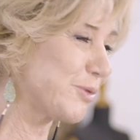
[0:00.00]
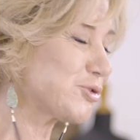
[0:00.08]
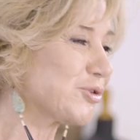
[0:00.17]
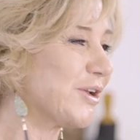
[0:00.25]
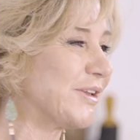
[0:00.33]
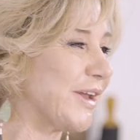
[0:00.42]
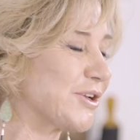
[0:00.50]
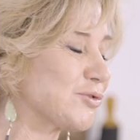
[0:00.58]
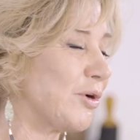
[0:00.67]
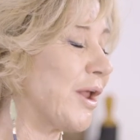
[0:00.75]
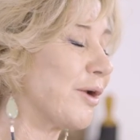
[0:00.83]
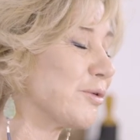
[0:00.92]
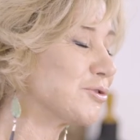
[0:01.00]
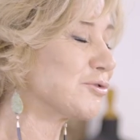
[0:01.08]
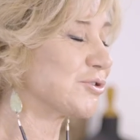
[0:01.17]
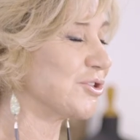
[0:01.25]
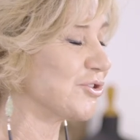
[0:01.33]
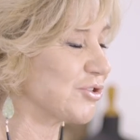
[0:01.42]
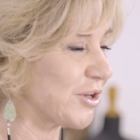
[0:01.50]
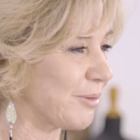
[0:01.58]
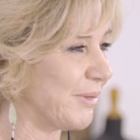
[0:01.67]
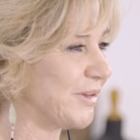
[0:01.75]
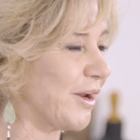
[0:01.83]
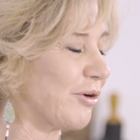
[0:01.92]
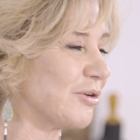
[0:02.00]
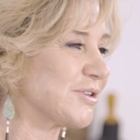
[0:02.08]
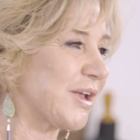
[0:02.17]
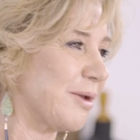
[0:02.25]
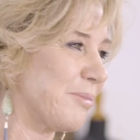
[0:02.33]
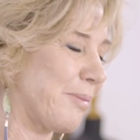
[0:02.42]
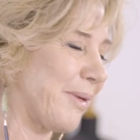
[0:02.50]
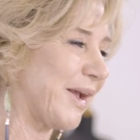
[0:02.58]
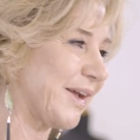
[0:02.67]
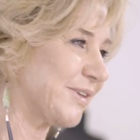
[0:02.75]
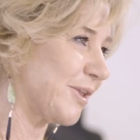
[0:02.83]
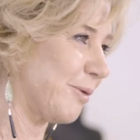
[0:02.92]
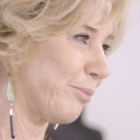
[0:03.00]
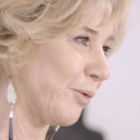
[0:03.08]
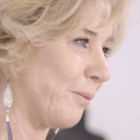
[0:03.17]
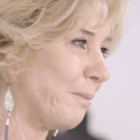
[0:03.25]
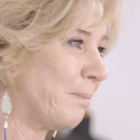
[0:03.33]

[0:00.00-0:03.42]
smesso di andare a scuola e questo sinceramente è la cosa che mi è mancata di più.